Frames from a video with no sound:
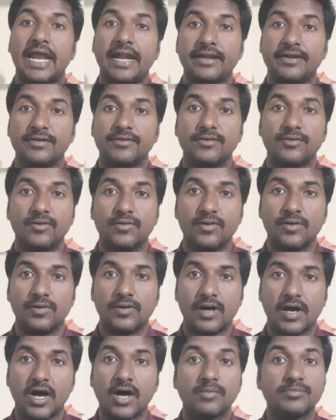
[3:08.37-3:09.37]
అండ్
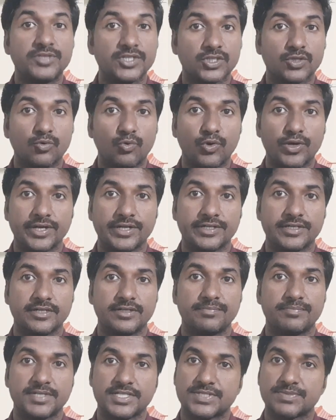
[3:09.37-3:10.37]
ఆబ్జెక్ట్
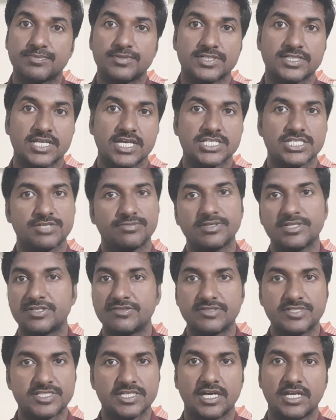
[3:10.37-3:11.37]
ఓరియంటెడ్ ప్రిన్సిపల్స్ కాన్సెప్ట్
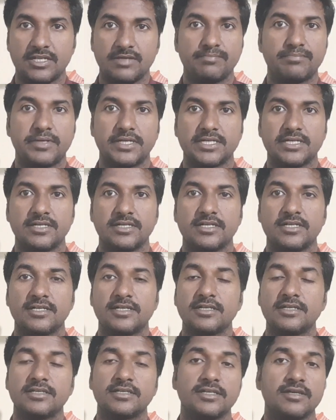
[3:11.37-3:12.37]
ఇది చాలా ఇంపార్టెంట్
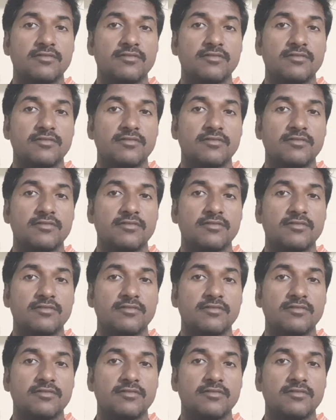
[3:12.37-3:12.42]
అండి